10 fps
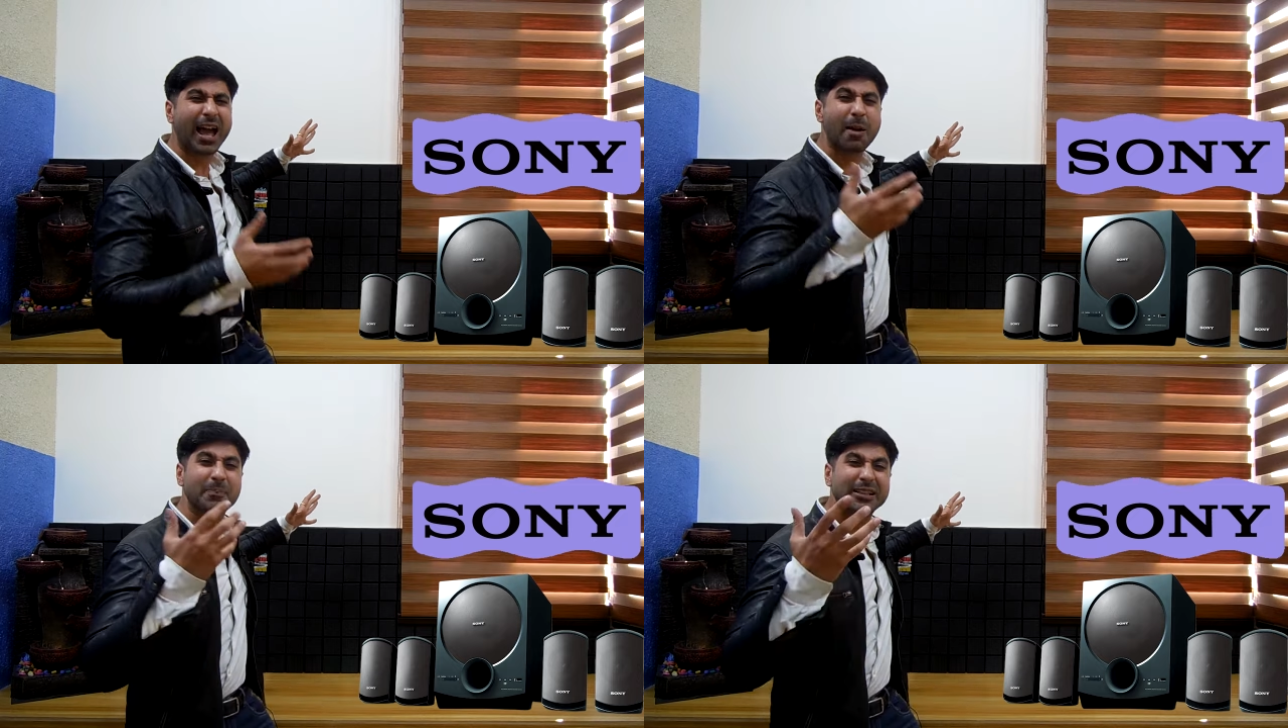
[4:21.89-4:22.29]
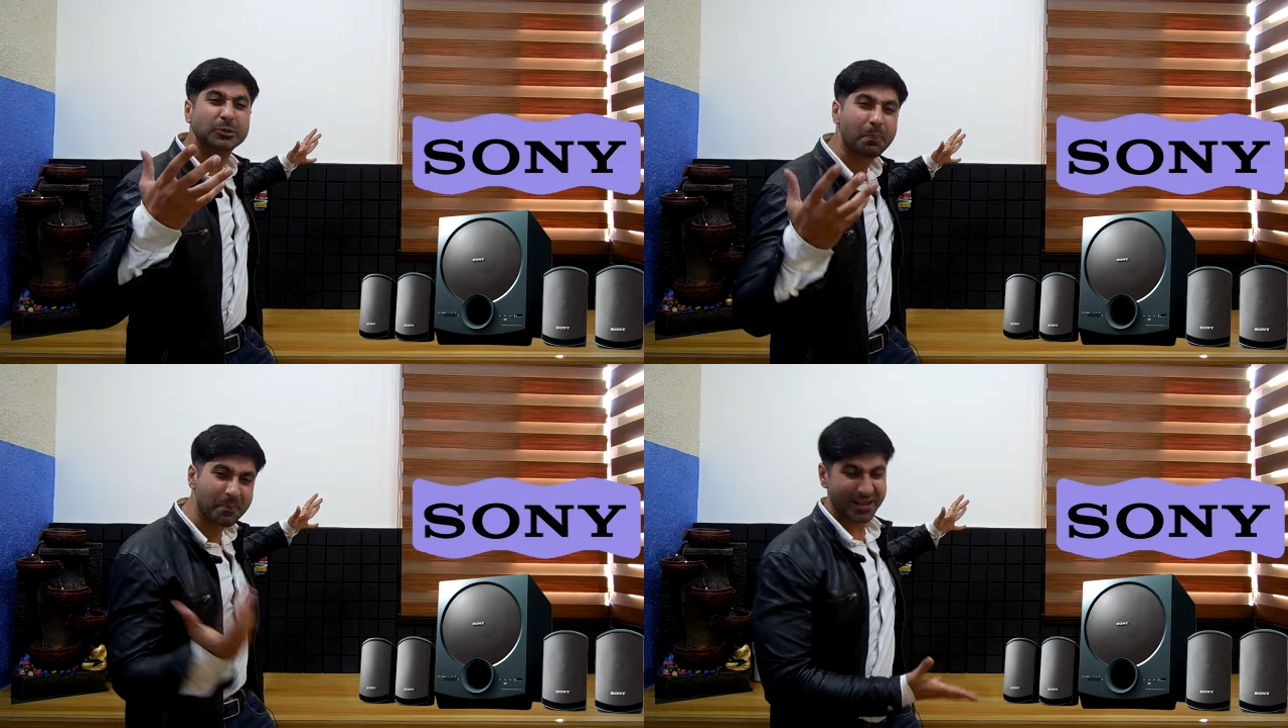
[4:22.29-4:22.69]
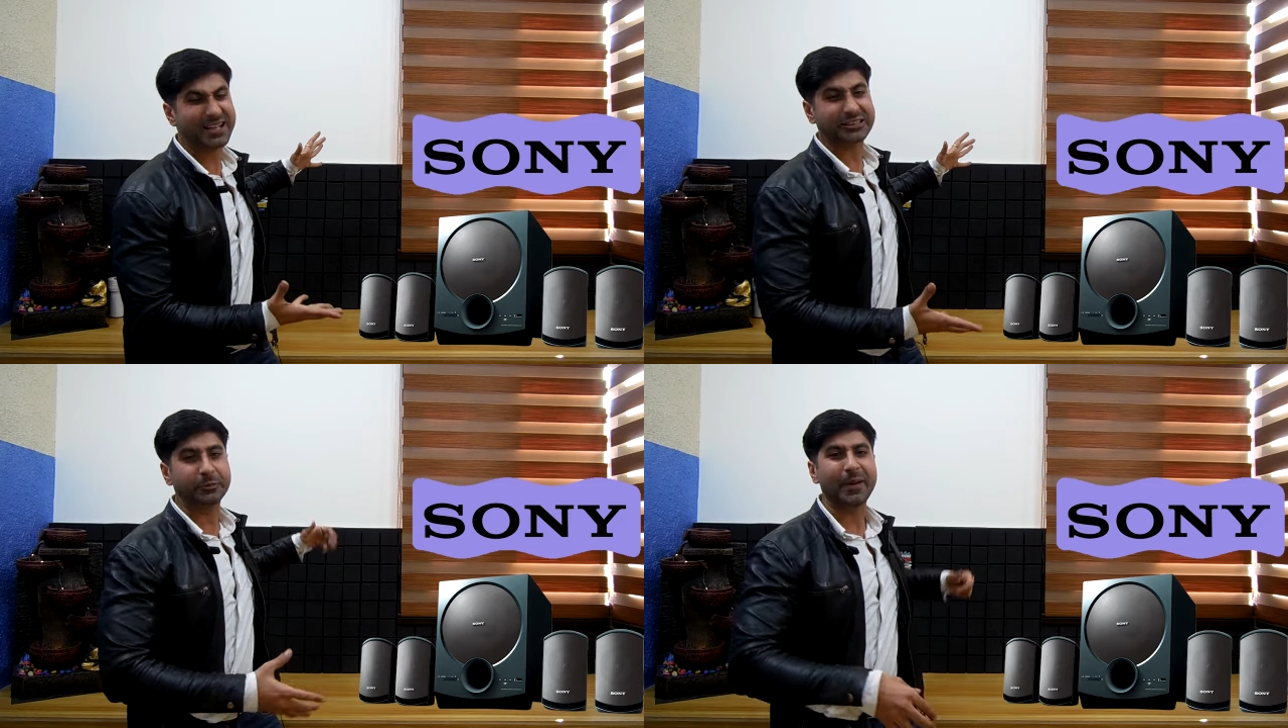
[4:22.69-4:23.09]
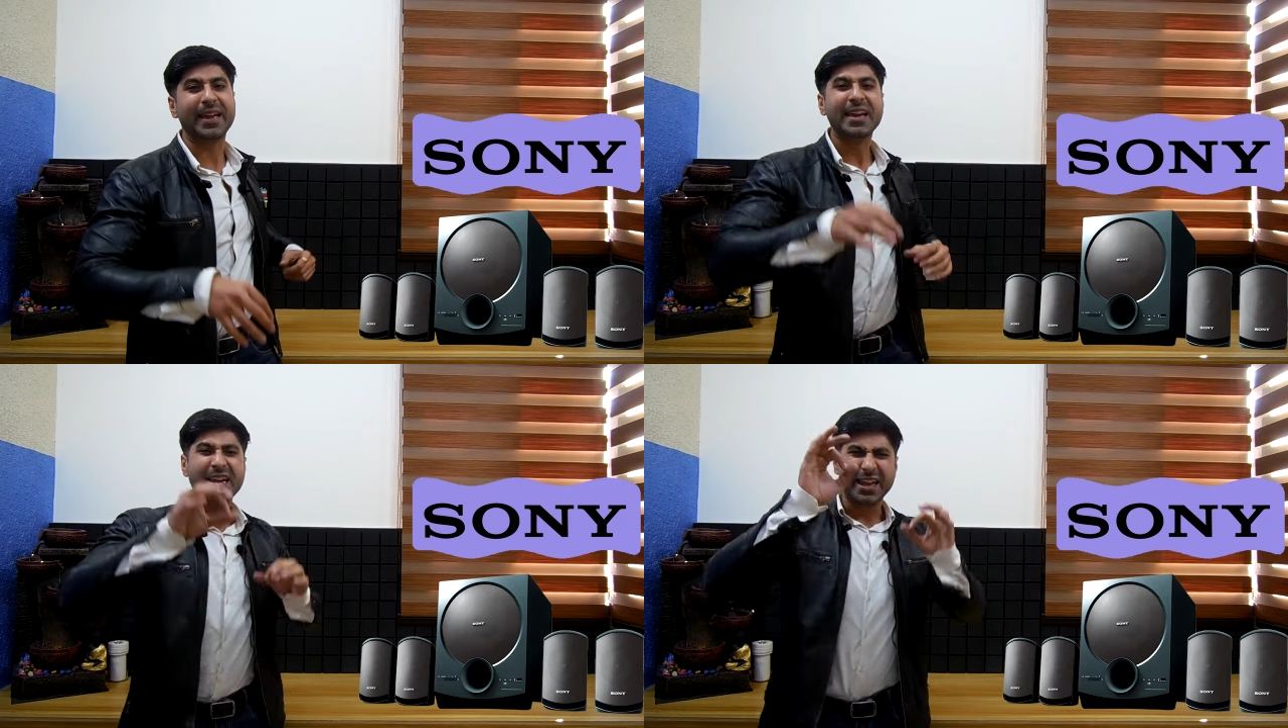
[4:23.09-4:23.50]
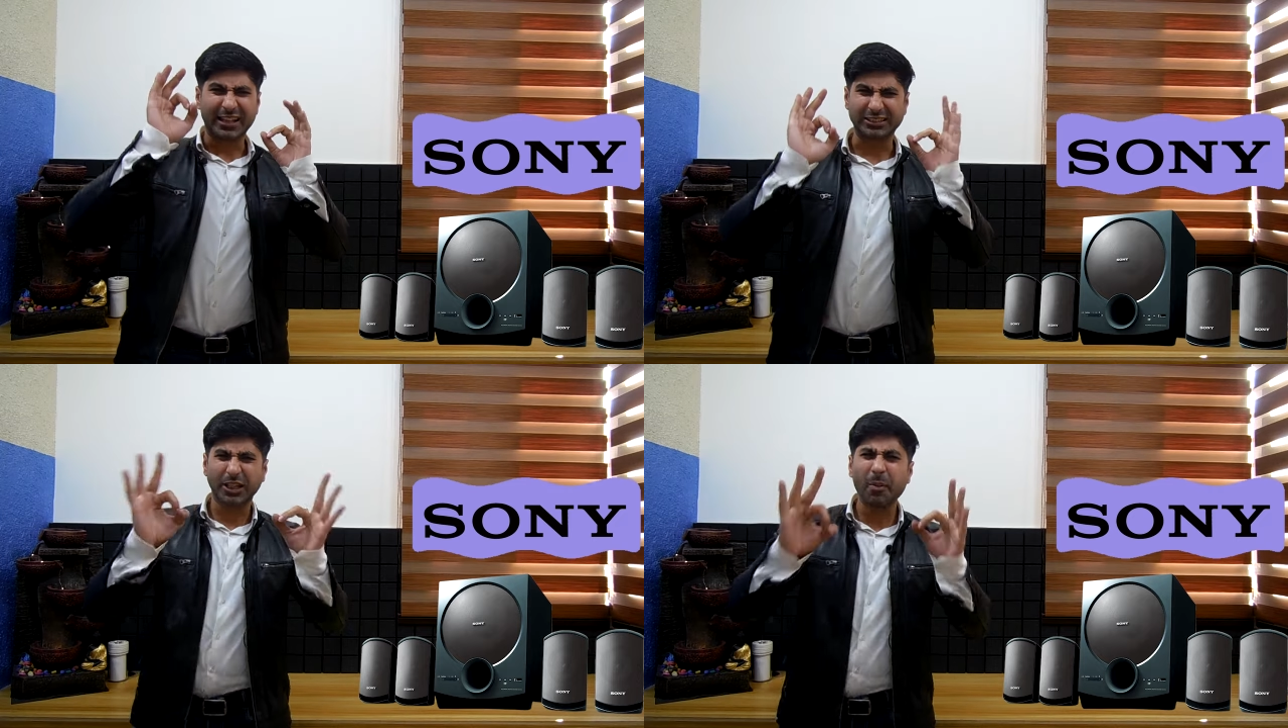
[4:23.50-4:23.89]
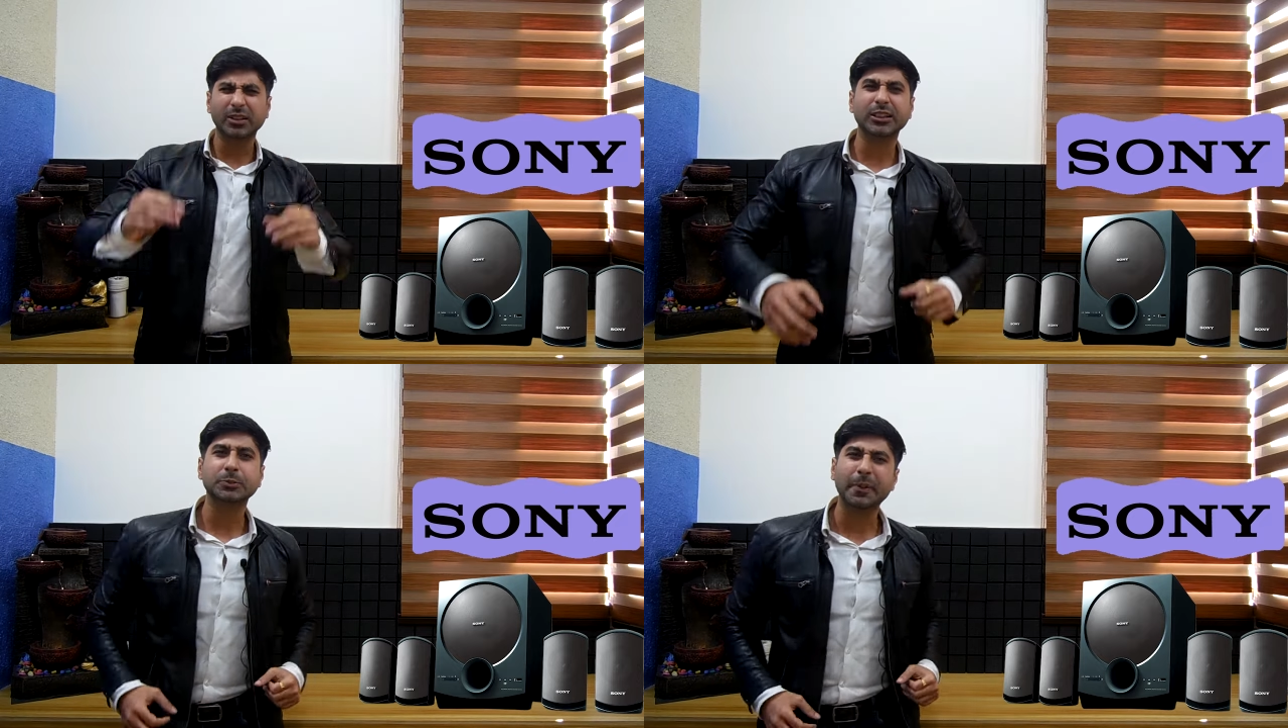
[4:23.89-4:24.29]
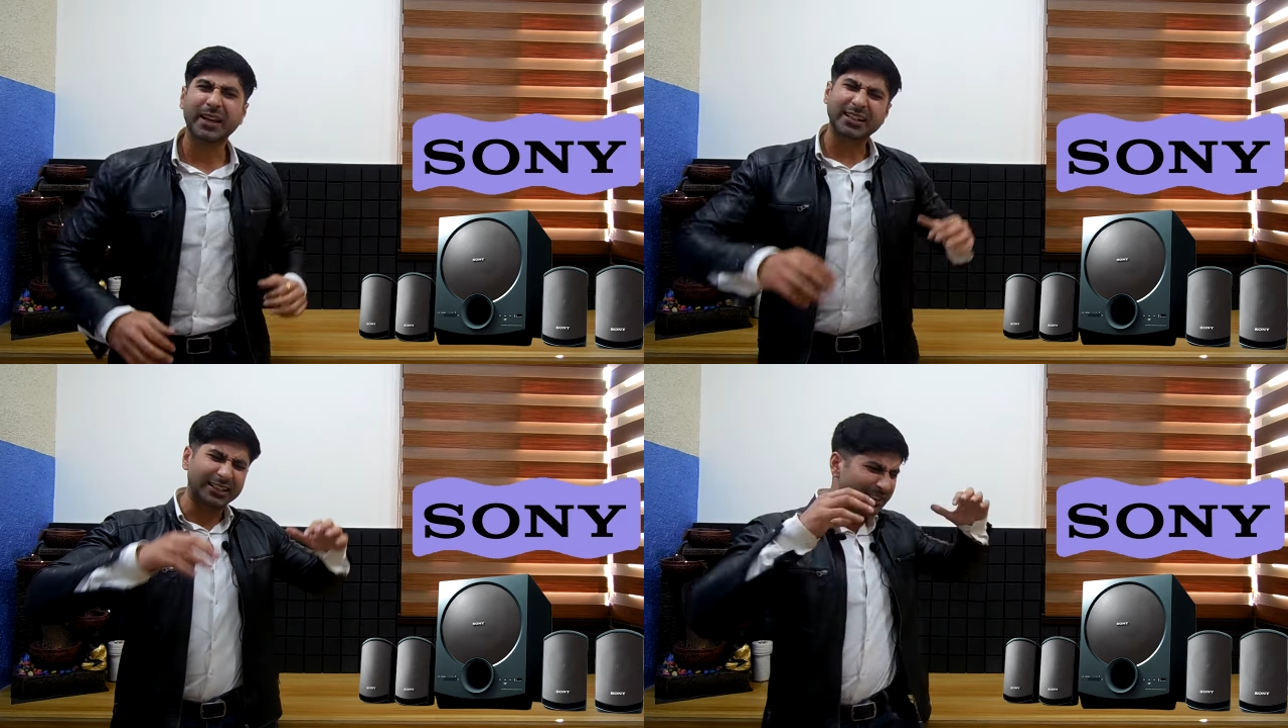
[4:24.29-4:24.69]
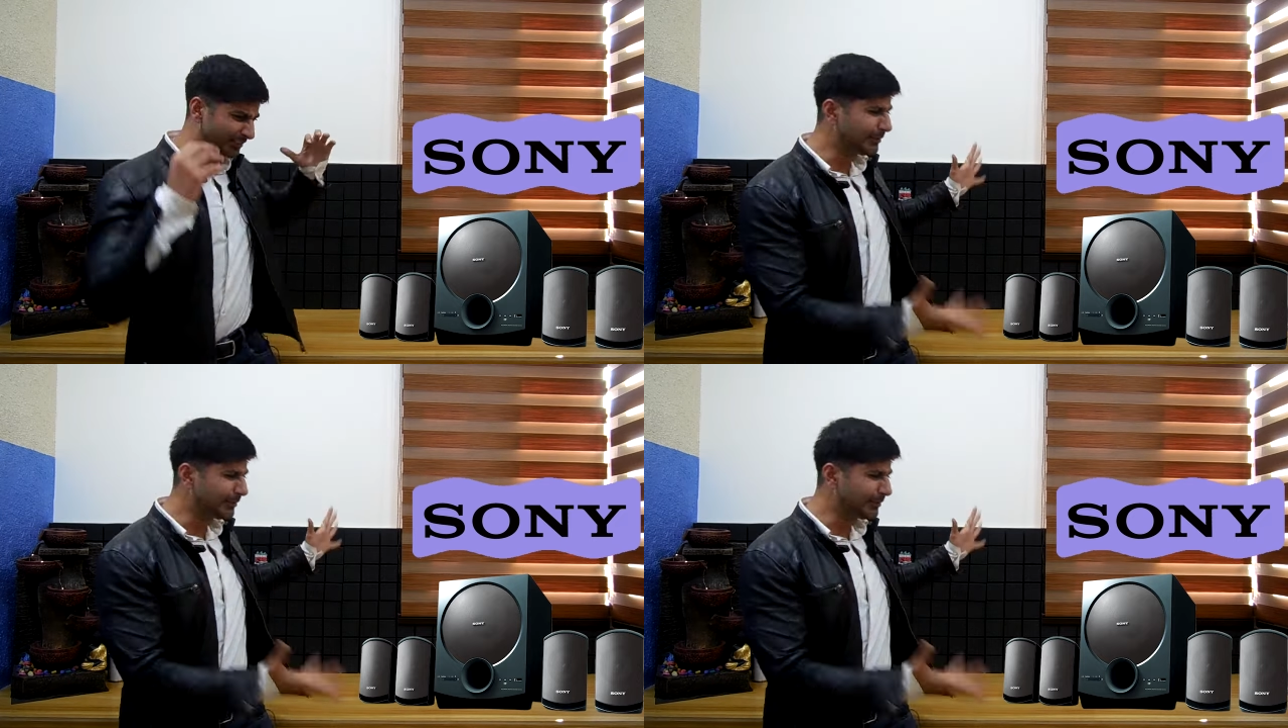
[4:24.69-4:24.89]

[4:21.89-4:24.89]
दे रहा है अपने स्पीकर पे एक जबरदस्त स्पीकर